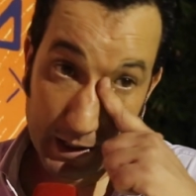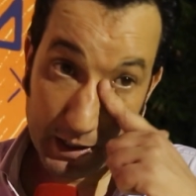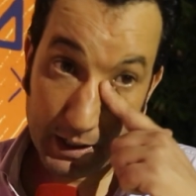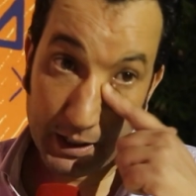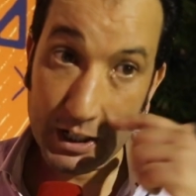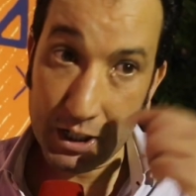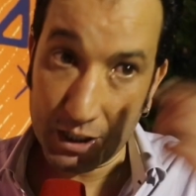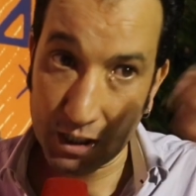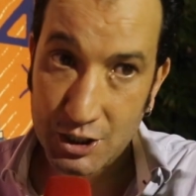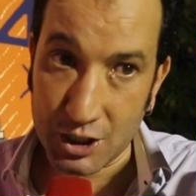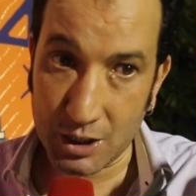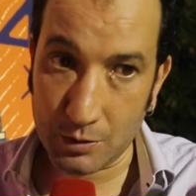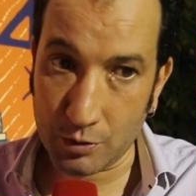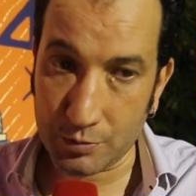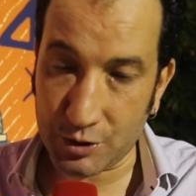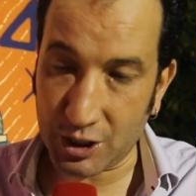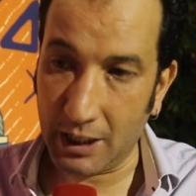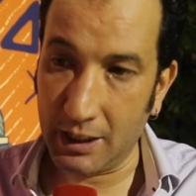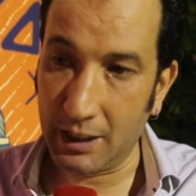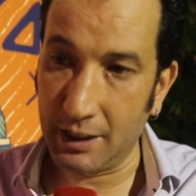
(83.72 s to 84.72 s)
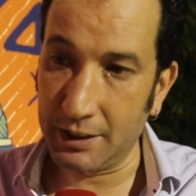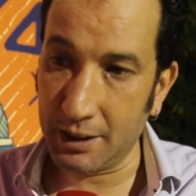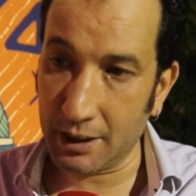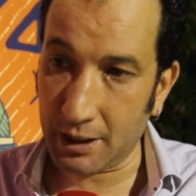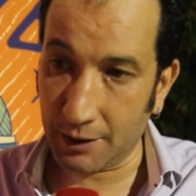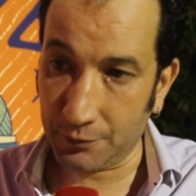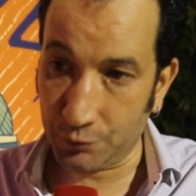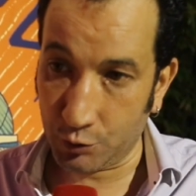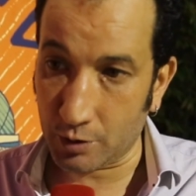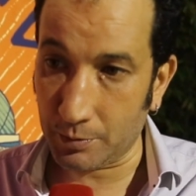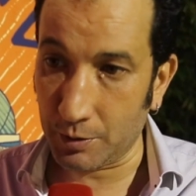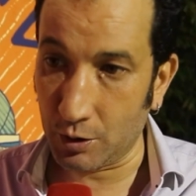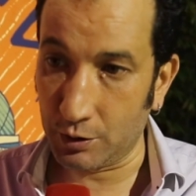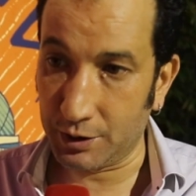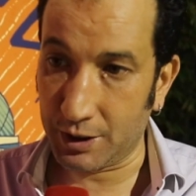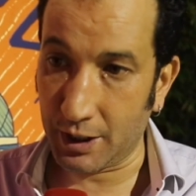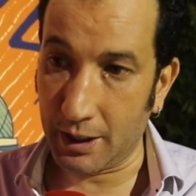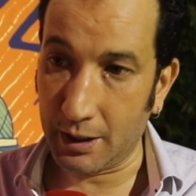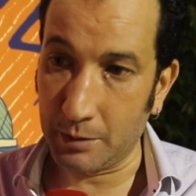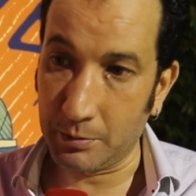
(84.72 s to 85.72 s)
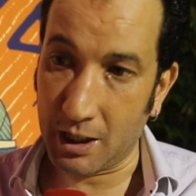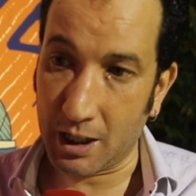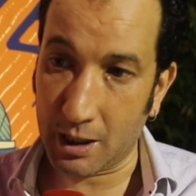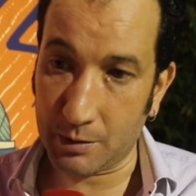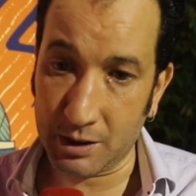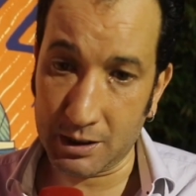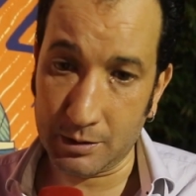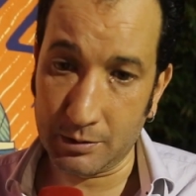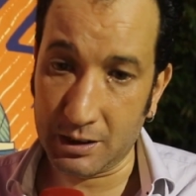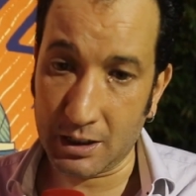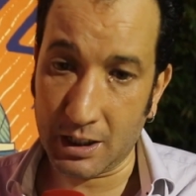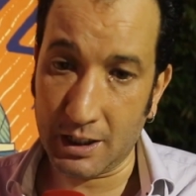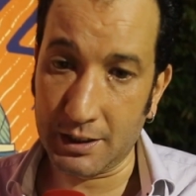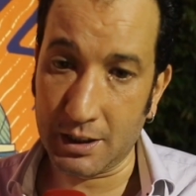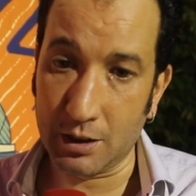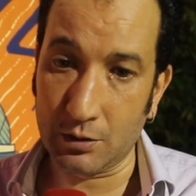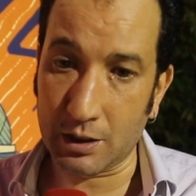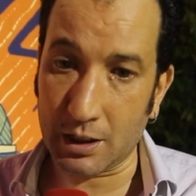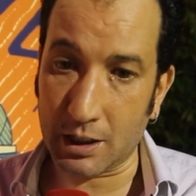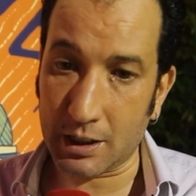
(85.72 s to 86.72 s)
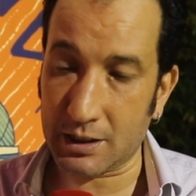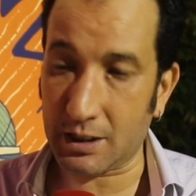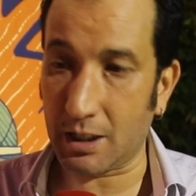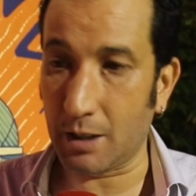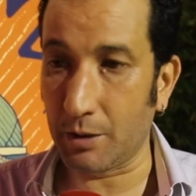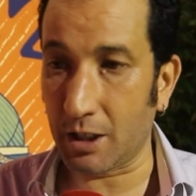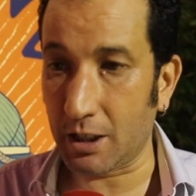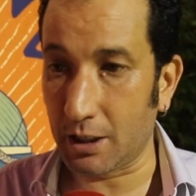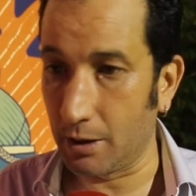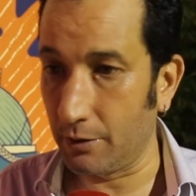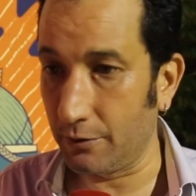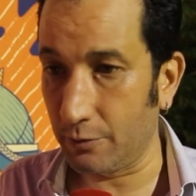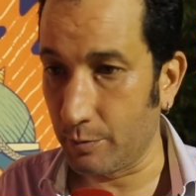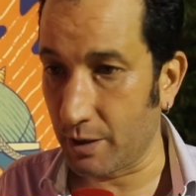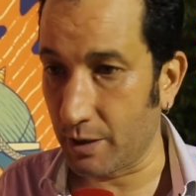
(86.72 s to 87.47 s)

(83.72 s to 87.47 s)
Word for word: كنا كنجيبهم شحال هادي كيفورميو الدراري مغاربه دابا الدراري ديالنا راه تقريبا خدامين في